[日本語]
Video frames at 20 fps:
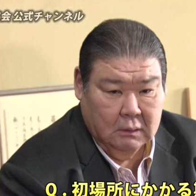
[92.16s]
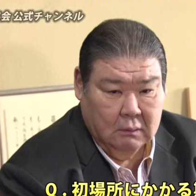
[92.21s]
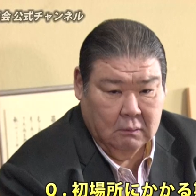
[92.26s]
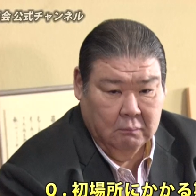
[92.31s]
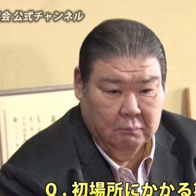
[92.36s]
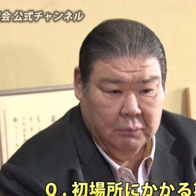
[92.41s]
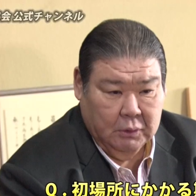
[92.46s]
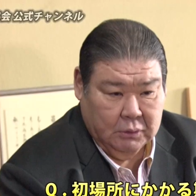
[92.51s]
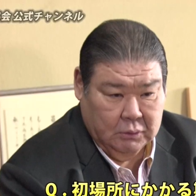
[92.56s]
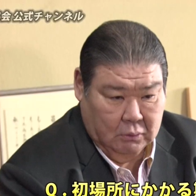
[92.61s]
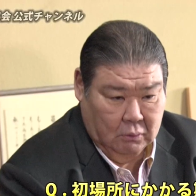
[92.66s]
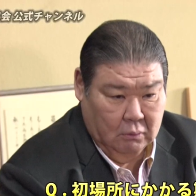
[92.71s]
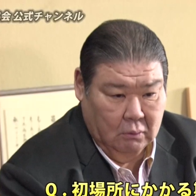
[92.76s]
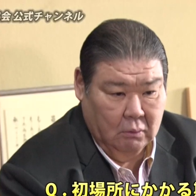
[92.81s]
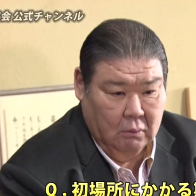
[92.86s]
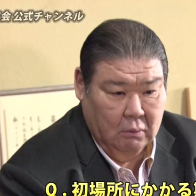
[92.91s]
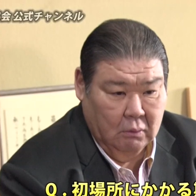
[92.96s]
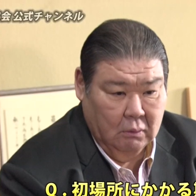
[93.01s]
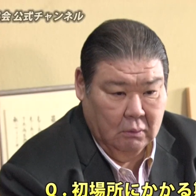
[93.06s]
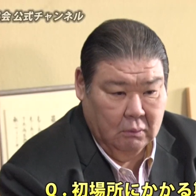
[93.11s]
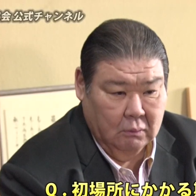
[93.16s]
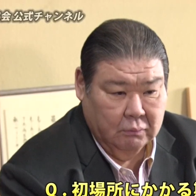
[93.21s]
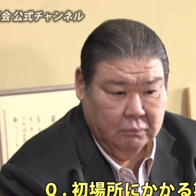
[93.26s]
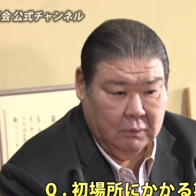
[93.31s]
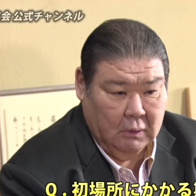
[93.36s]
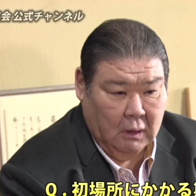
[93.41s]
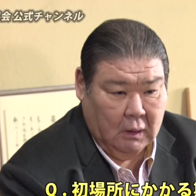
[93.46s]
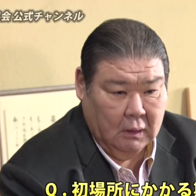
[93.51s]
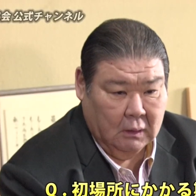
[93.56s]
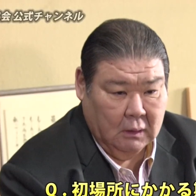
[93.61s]
今場所
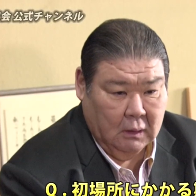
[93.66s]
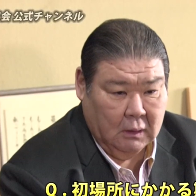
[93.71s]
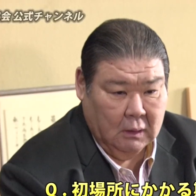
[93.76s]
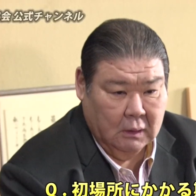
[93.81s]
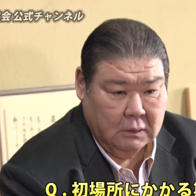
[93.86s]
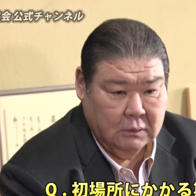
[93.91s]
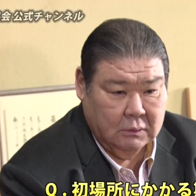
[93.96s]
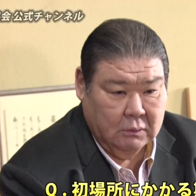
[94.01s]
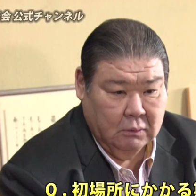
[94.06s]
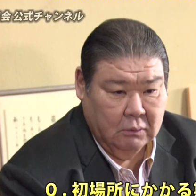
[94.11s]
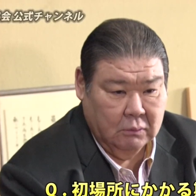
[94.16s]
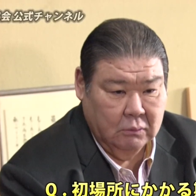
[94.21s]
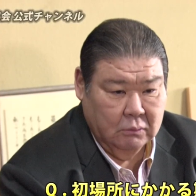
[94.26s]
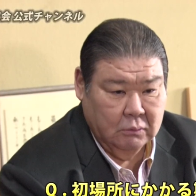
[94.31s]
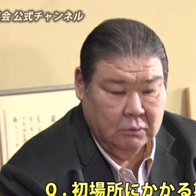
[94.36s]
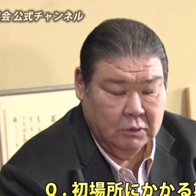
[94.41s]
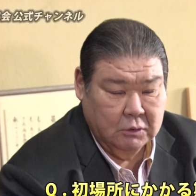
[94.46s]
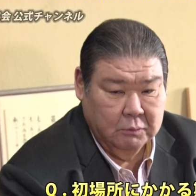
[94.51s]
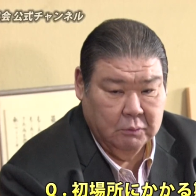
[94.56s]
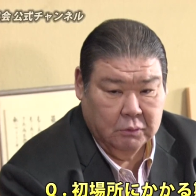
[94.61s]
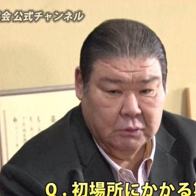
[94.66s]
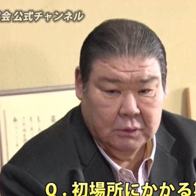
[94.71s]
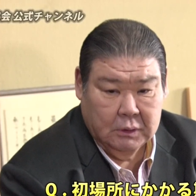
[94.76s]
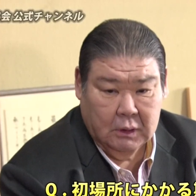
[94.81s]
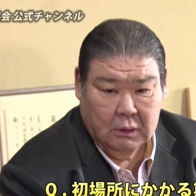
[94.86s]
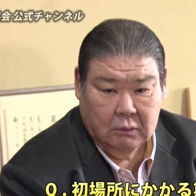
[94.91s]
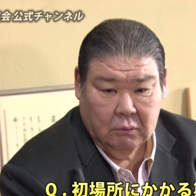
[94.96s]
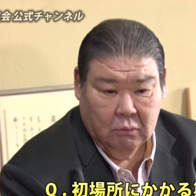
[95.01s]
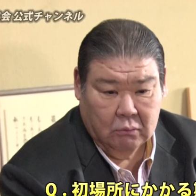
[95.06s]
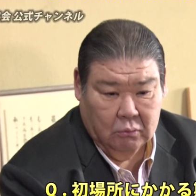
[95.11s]
2桁勝つという気持ち
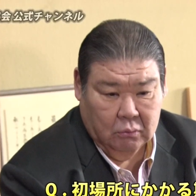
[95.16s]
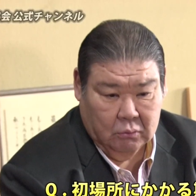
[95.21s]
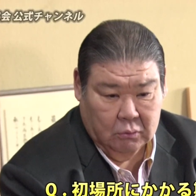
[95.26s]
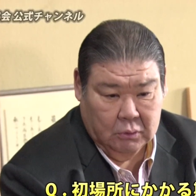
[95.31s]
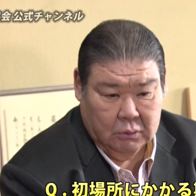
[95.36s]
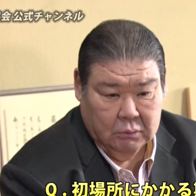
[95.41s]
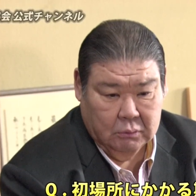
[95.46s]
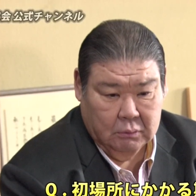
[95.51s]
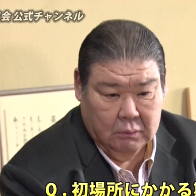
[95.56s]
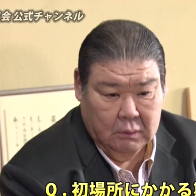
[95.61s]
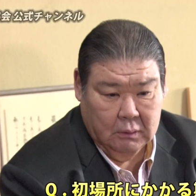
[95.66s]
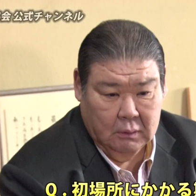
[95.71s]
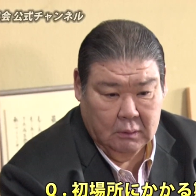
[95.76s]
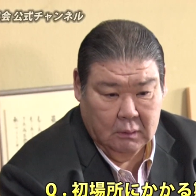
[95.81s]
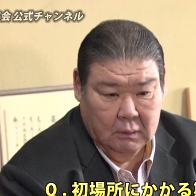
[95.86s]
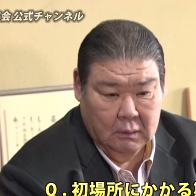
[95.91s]
で取ることでしょうね